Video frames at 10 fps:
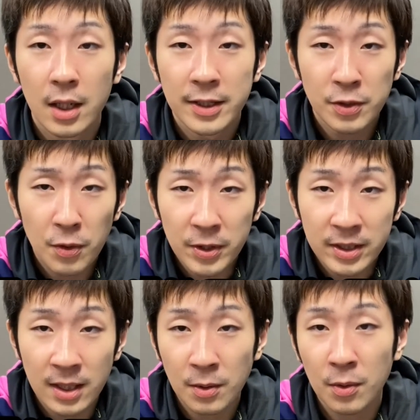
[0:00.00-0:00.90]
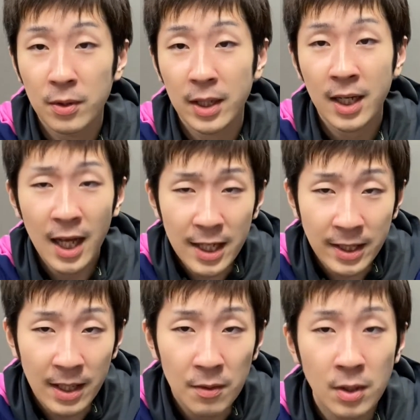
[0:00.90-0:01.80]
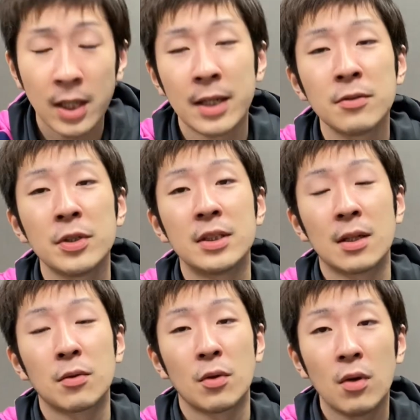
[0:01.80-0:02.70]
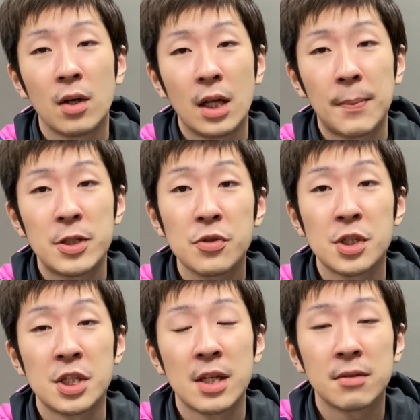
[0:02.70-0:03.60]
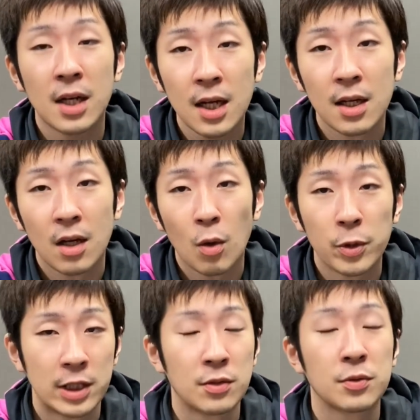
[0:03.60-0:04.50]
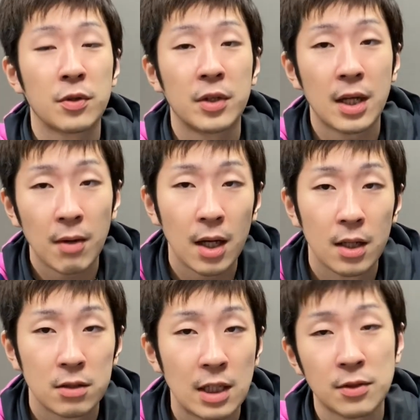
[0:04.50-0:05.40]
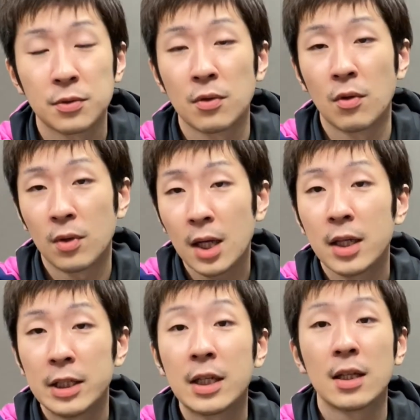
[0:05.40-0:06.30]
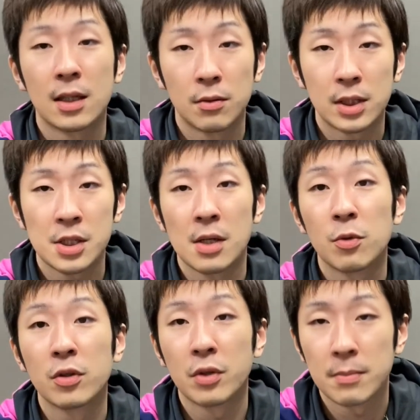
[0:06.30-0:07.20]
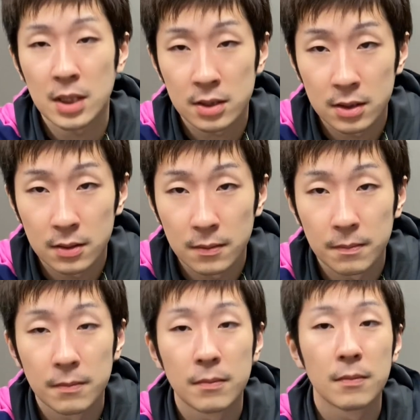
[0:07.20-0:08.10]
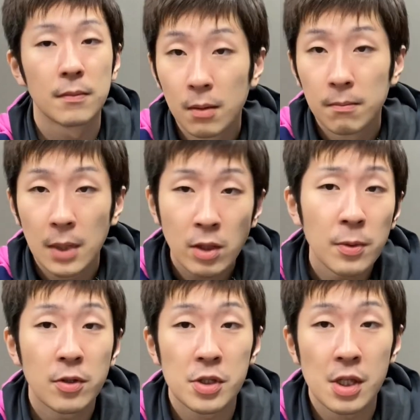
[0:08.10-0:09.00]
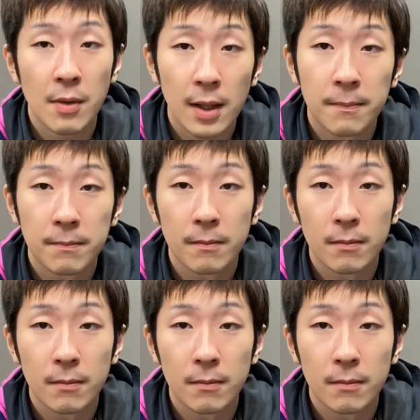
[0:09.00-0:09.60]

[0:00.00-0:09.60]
そういったところで回転をかけるといったことをやっぱり重視しているから表ソフトよりかは裏ソフトの方がいいかなと私は思っておりますまとめとしては